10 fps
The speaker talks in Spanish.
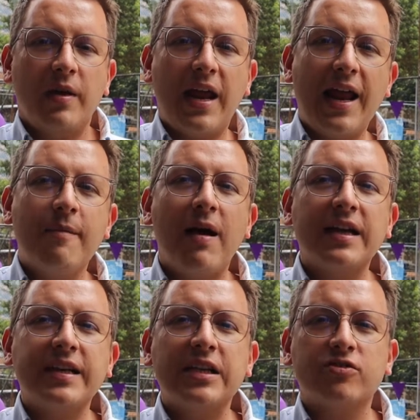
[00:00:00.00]
El
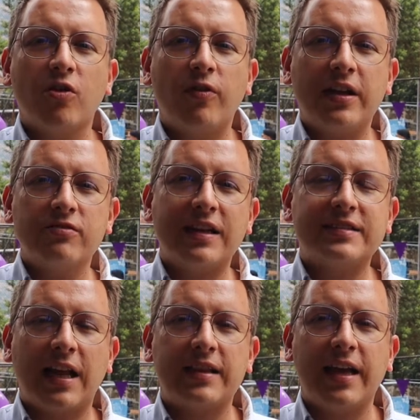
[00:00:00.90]
Valle del Software es una
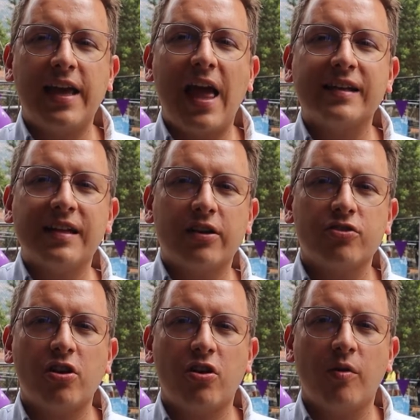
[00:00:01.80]
estrategia de
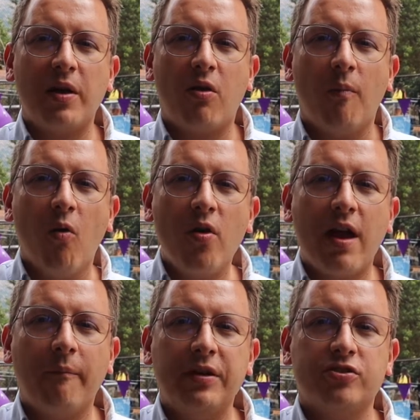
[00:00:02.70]
desarrollo económico
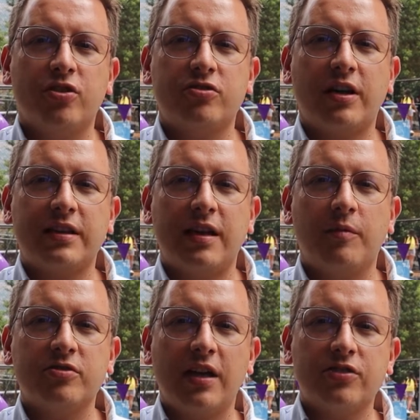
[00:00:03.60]
muy ambiciosa que
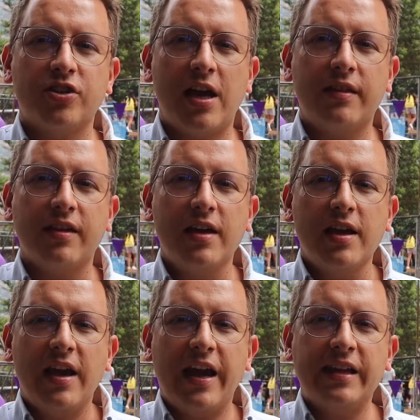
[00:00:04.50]
tenemos en la ciudad.
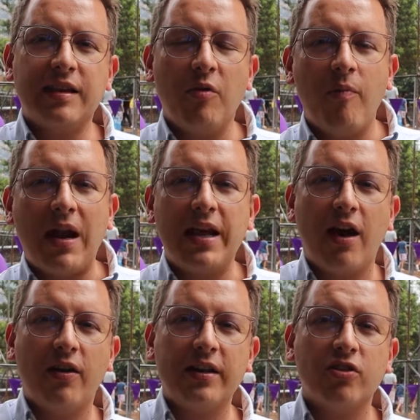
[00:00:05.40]
Necesitamos
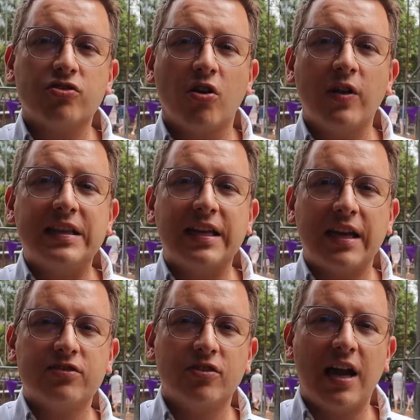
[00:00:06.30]
validadores no solo
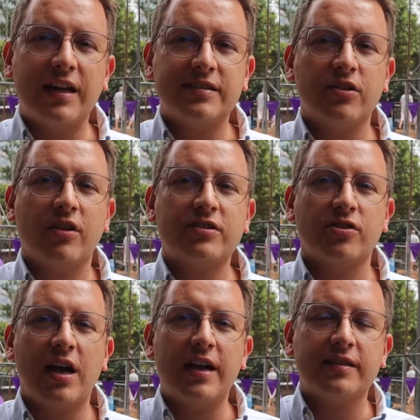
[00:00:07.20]
internacionales, sino
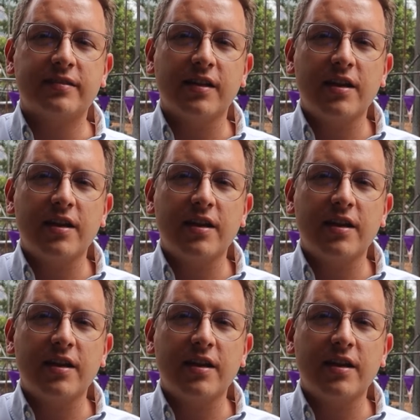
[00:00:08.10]
nacionales.